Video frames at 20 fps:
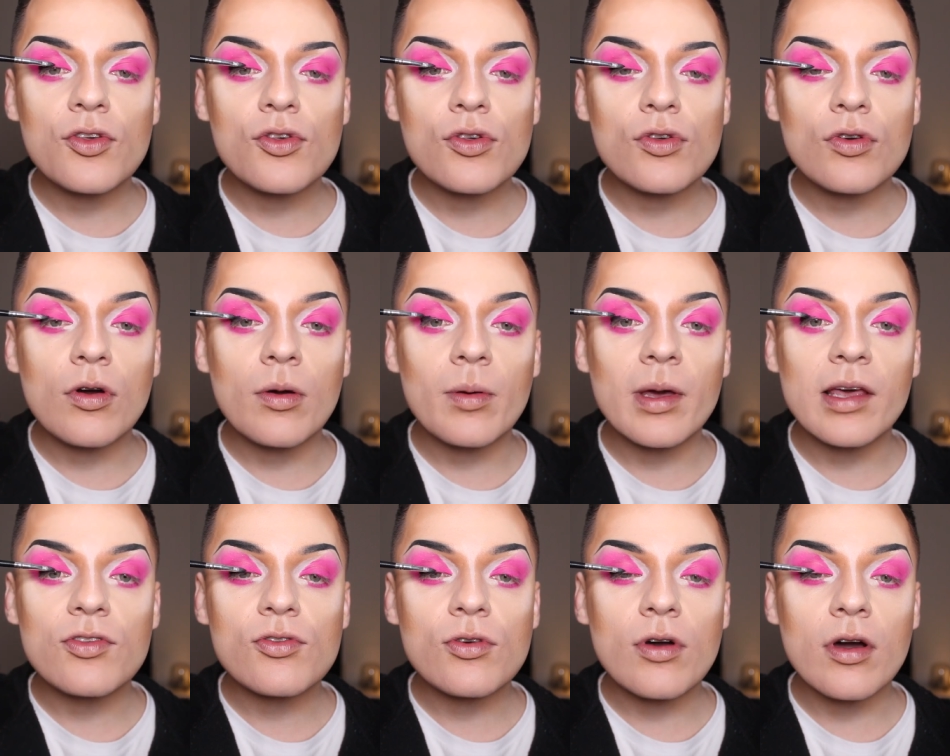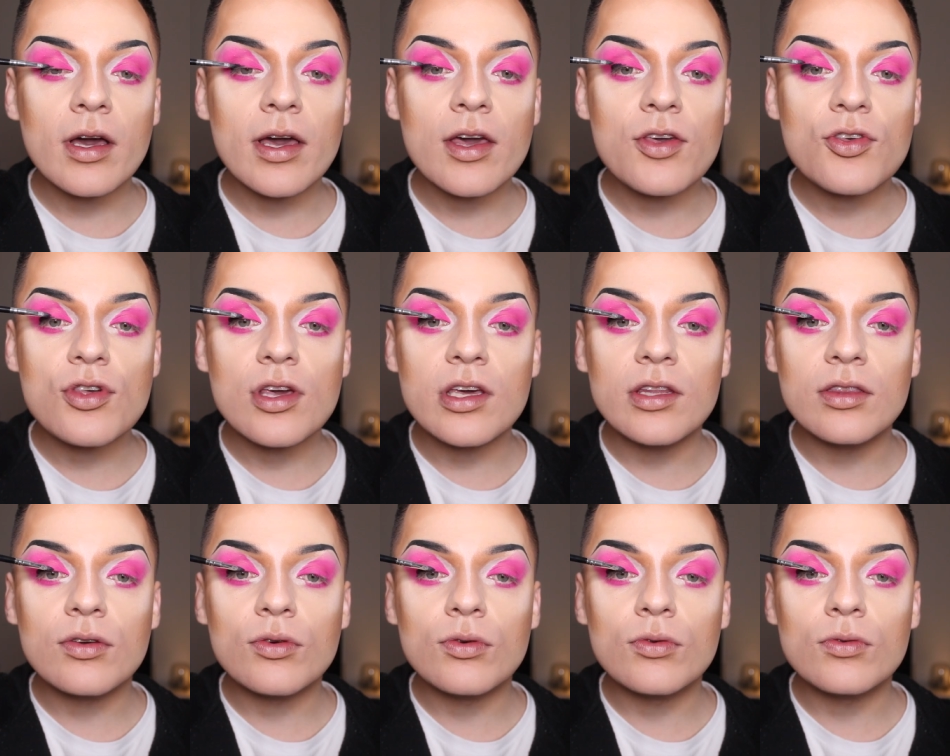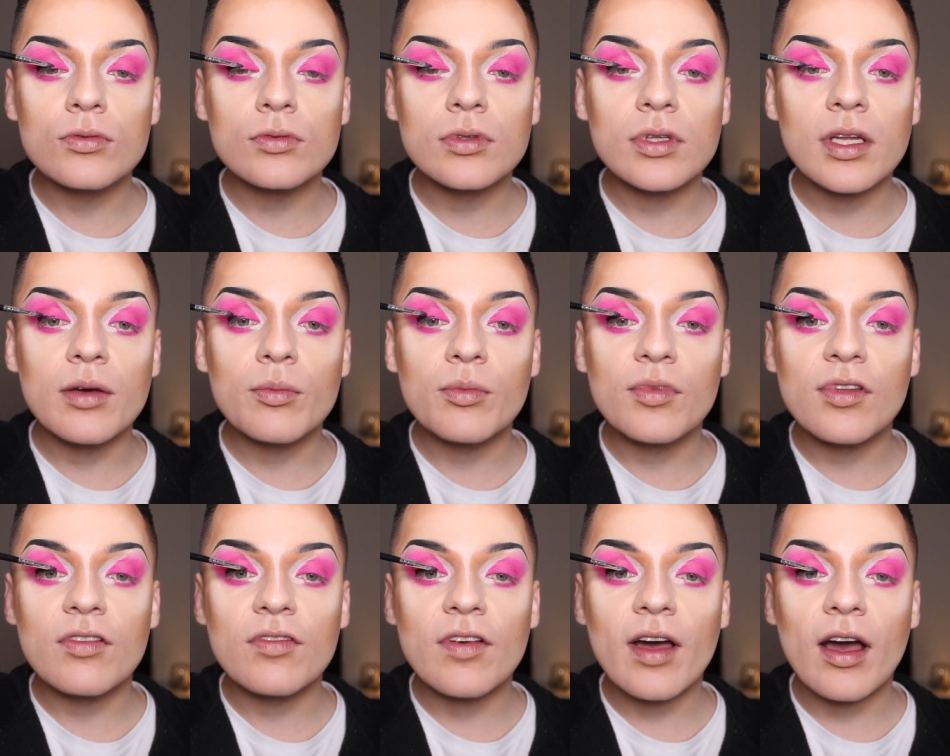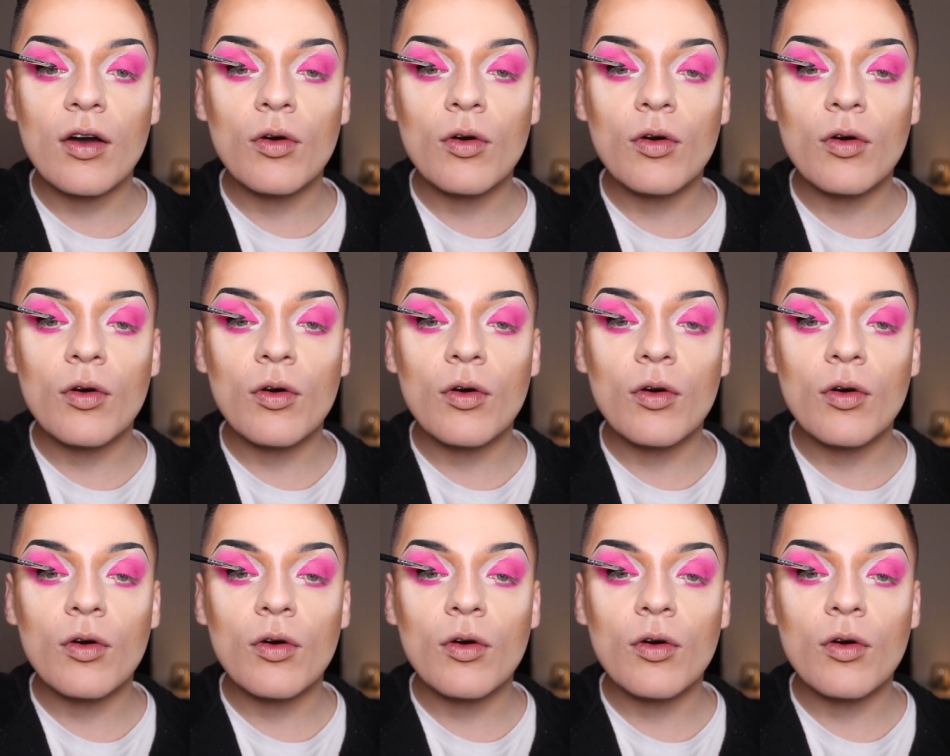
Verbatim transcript: A gente começa de qualquer jeito, com o tempo você vai